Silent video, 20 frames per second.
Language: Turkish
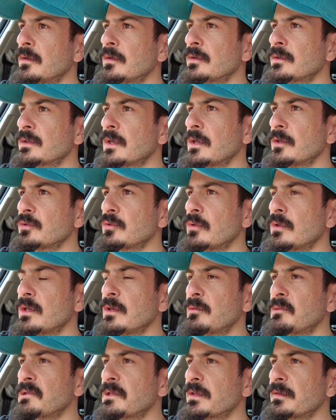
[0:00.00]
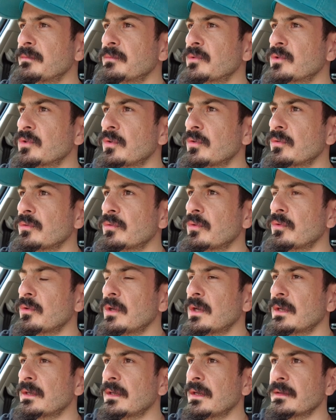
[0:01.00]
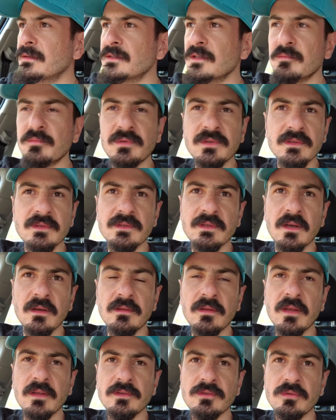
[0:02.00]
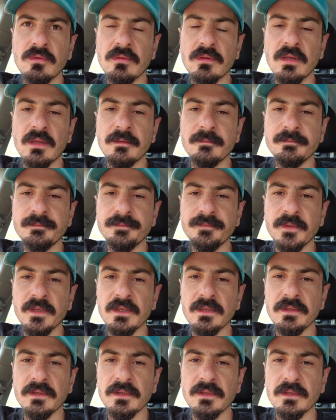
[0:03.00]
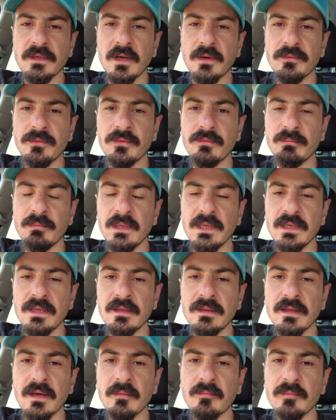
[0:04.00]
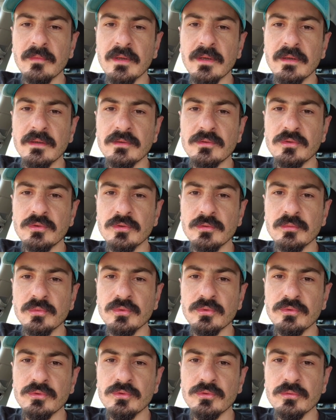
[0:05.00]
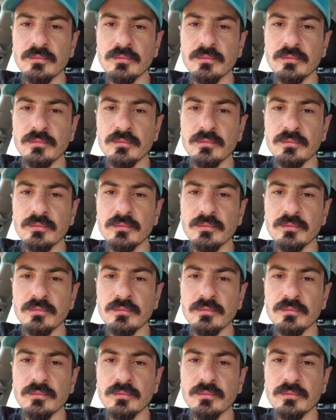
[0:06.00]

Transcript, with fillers: Şey söyleyebilirim, son dökerken tabii sağdan soldan e, hafif bir iki damla şu bu su